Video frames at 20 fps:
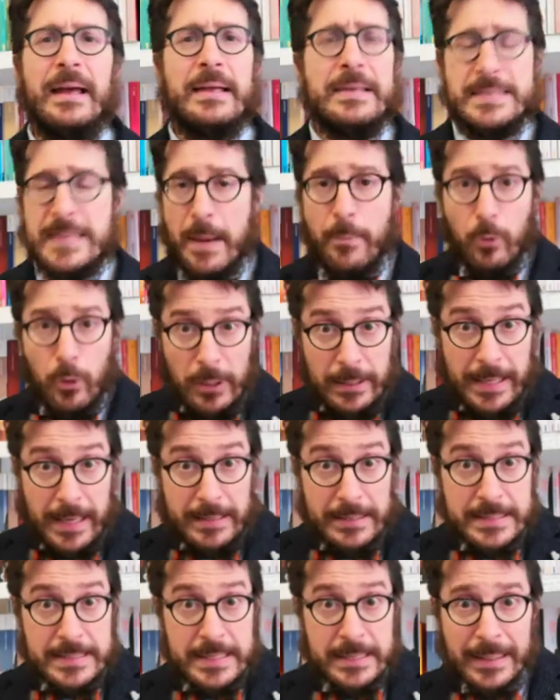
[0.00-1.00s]
siamo negli
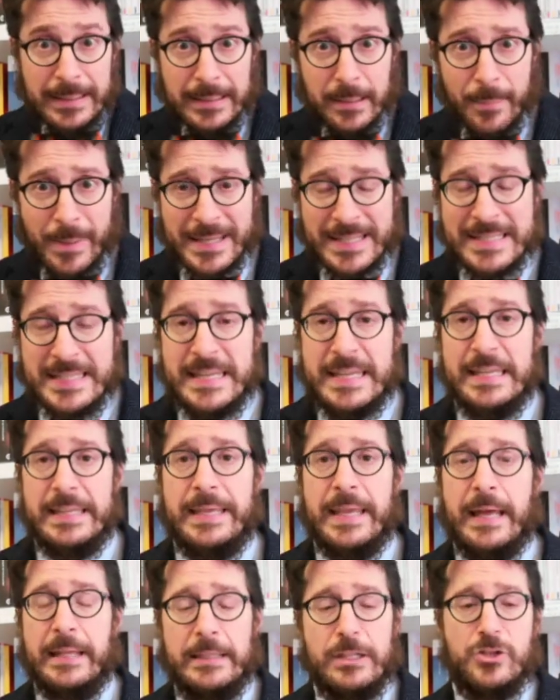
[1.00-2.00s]
anni 70
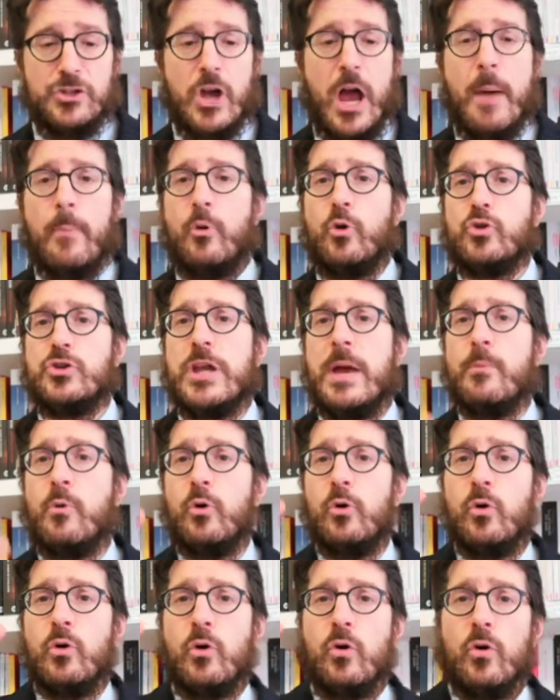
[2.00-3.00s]
Marsiglia, diciamolo,
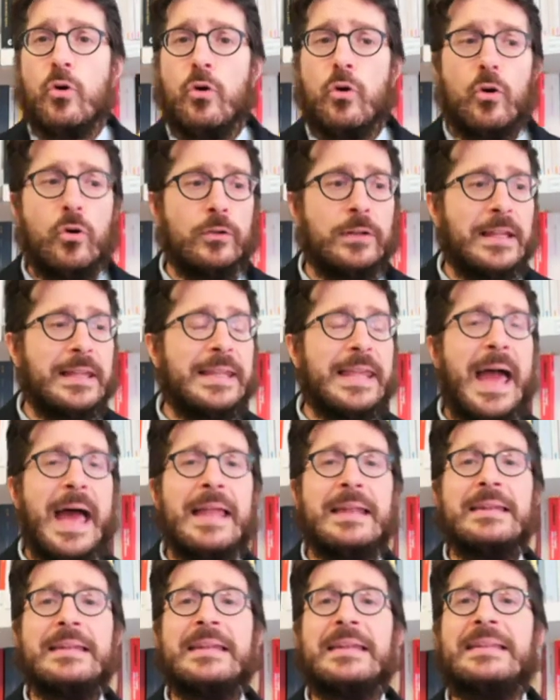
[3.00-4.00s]
siamo negli
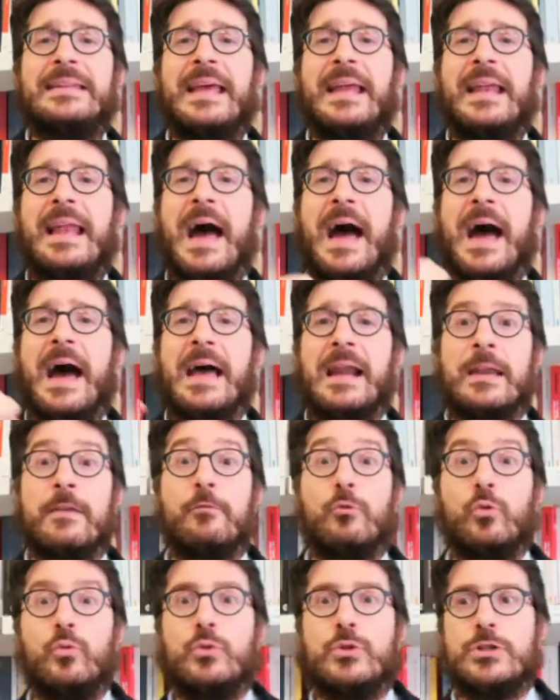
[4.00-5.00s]
anni della
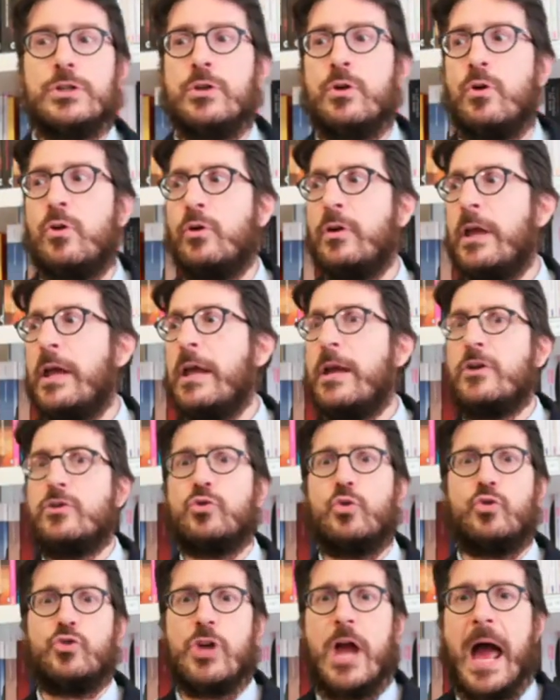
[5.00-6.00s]
rivoluzione
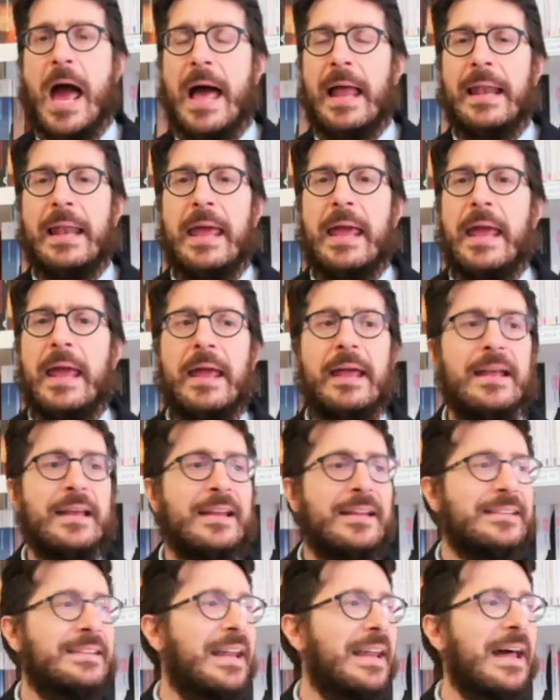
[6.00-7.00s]
sociale,
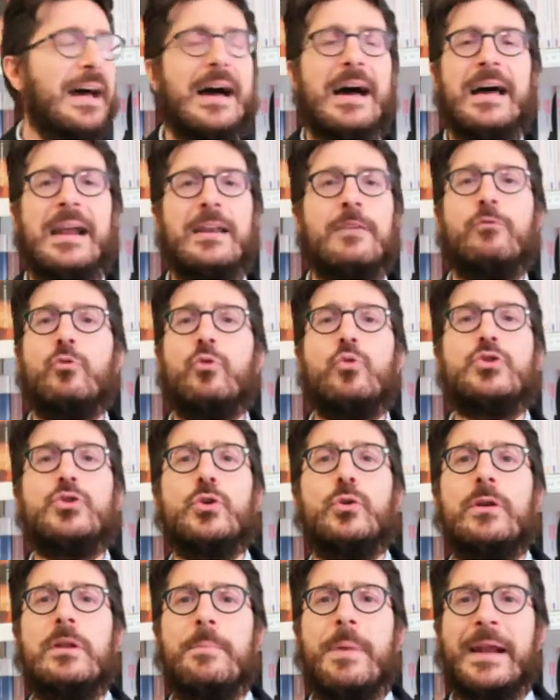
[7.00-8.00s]
della
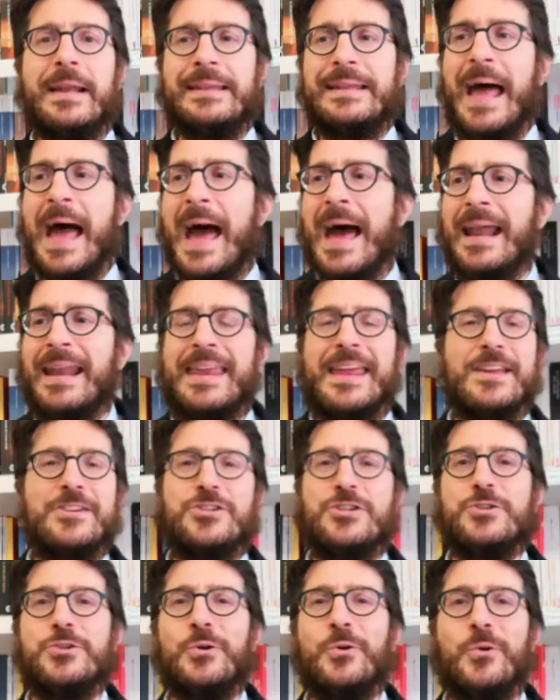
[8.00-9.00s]
rivoluzione libertaria, e
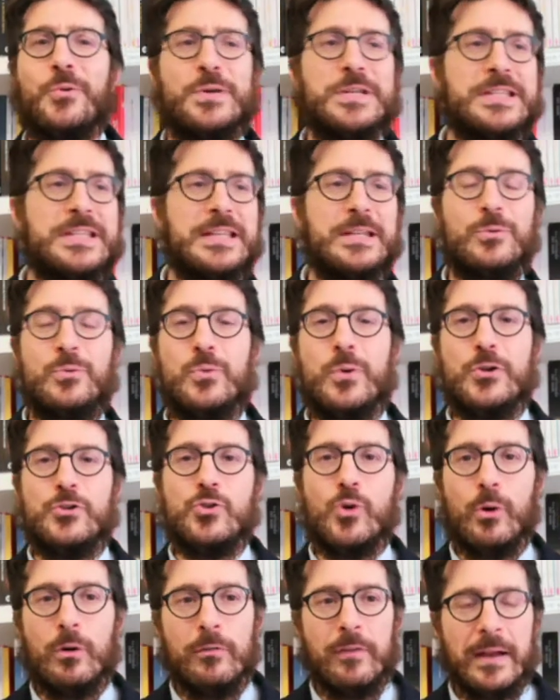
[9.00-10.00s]
ci sono questi due
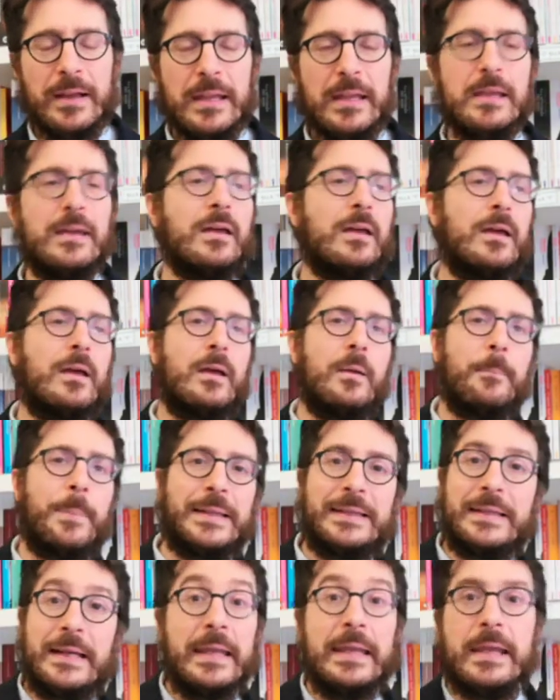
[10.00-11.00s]
giovani, eh,
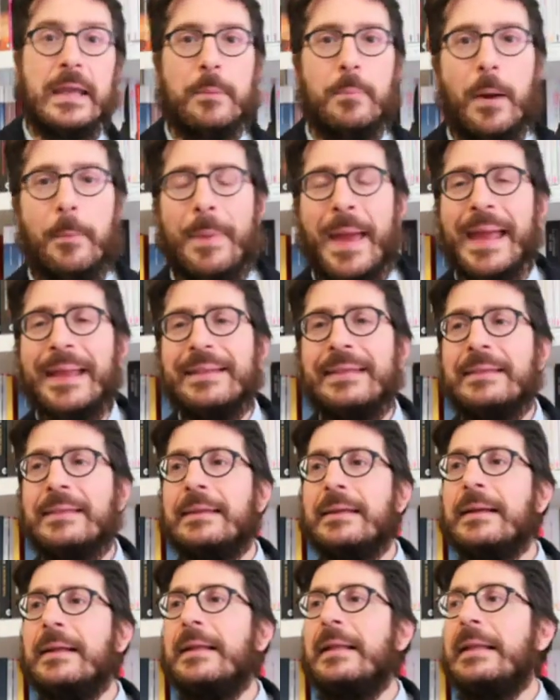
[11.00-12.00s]
Patrick e
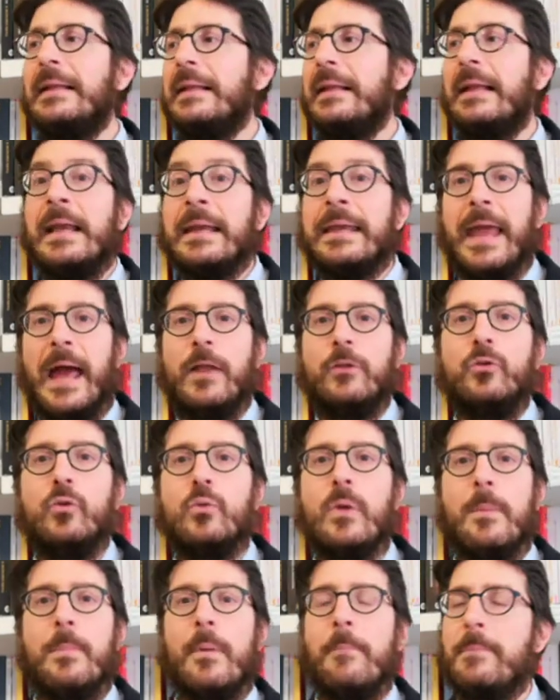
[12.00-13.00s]
Babette, che hanno
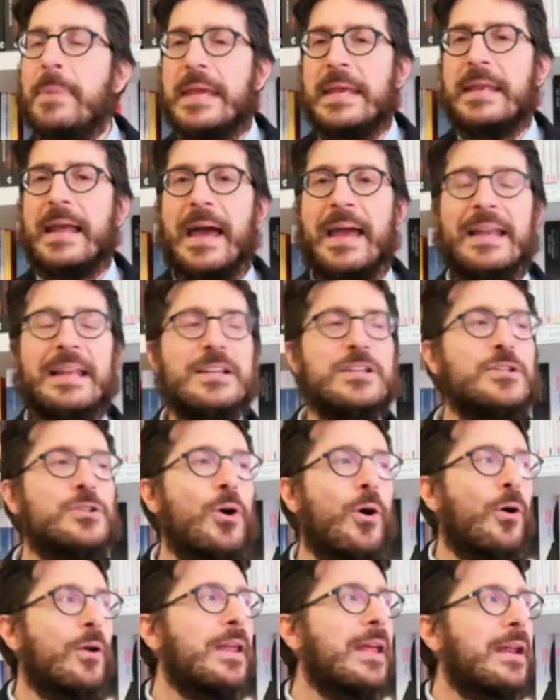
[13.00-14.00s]
una bambina e la
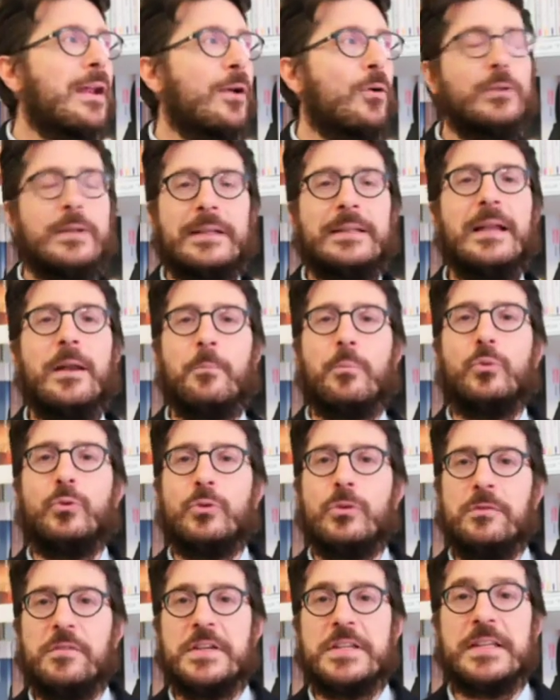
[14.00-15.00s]
storia è raccontata dal
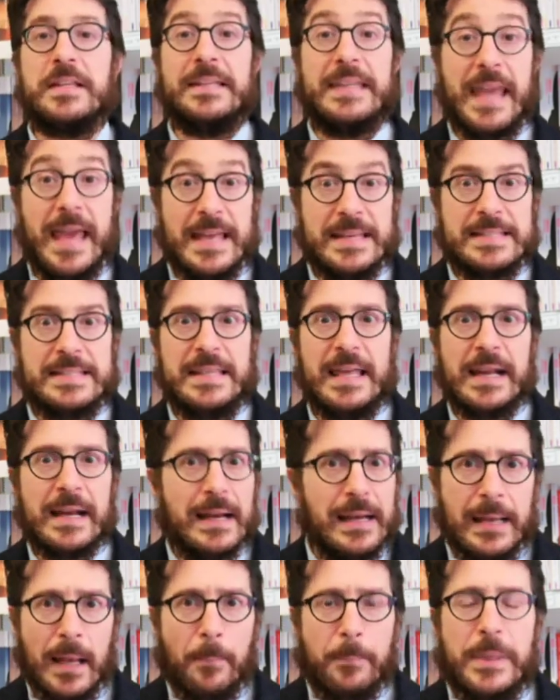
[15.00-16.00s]
punto di vista di
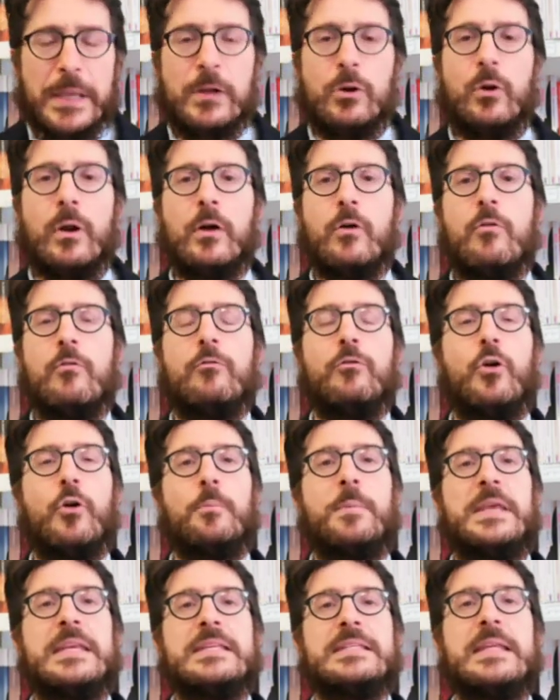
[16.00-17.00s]
Esther, la piccola
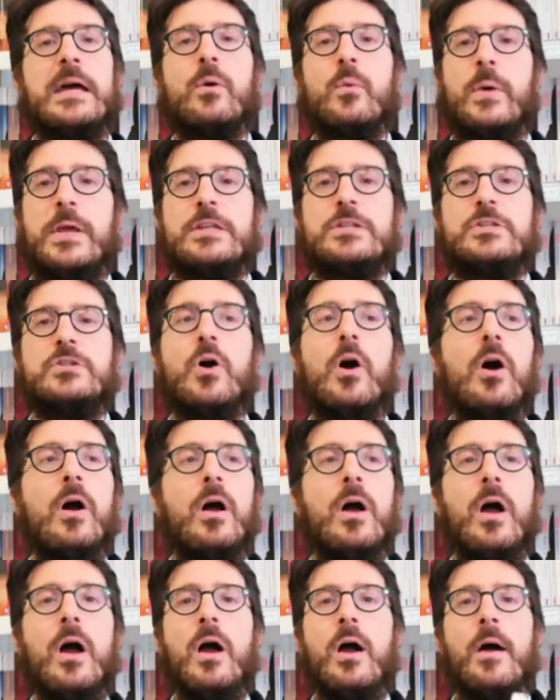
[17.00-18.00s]
conformista, questo
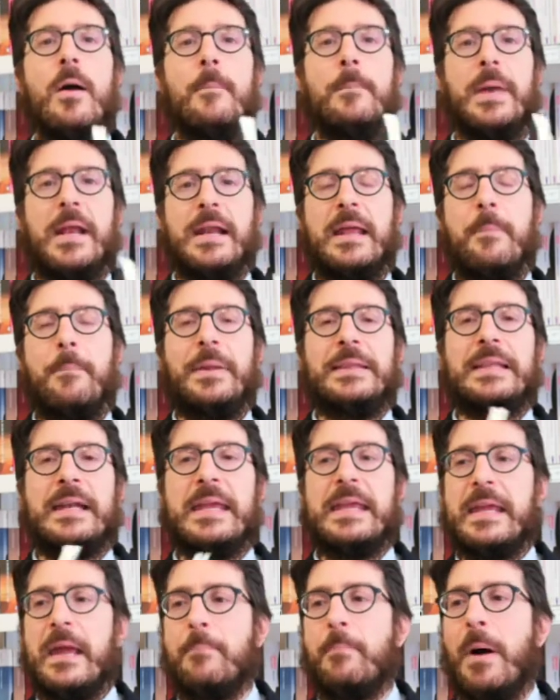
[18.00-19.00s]
perché
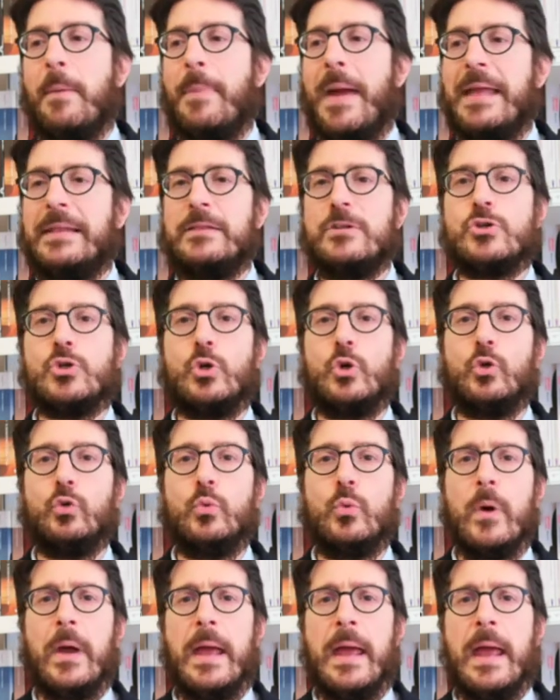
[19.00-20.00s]
Patrick e Babette sono
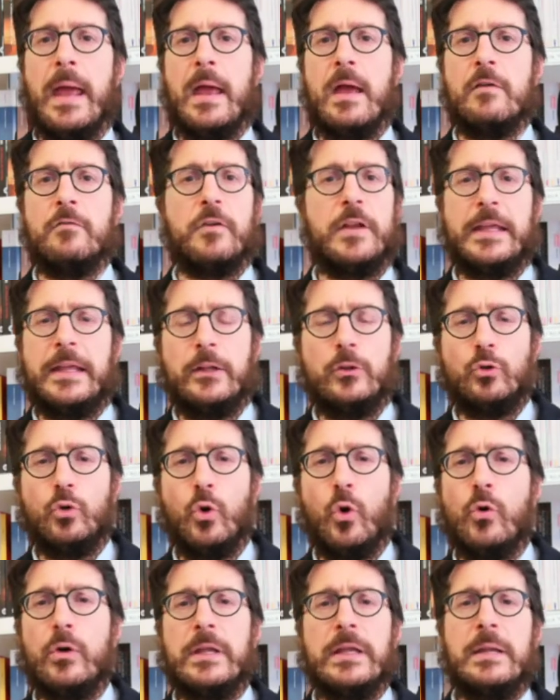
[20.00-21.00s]
due
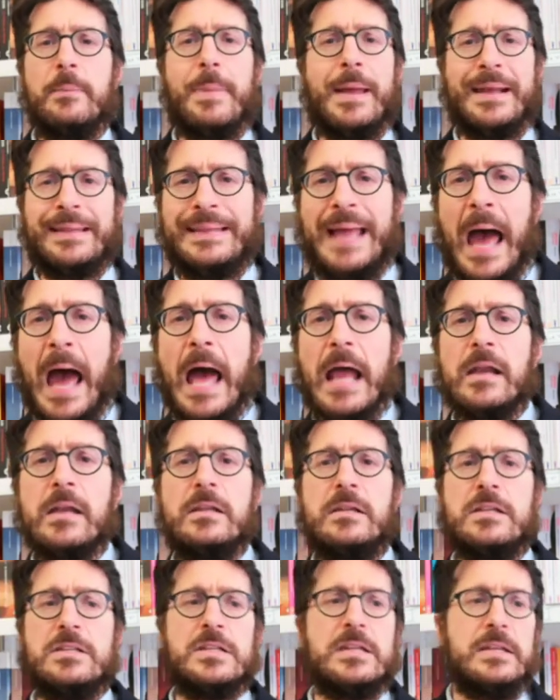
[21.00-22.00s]
fricchettoni
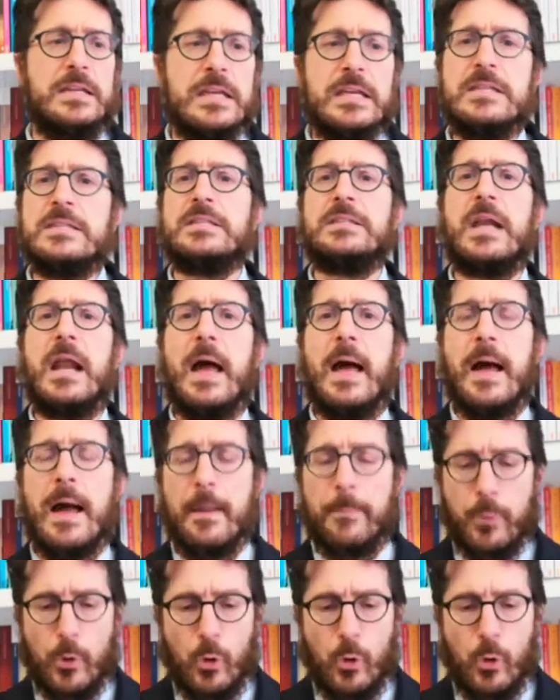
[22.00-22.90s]
libertari di sinistra,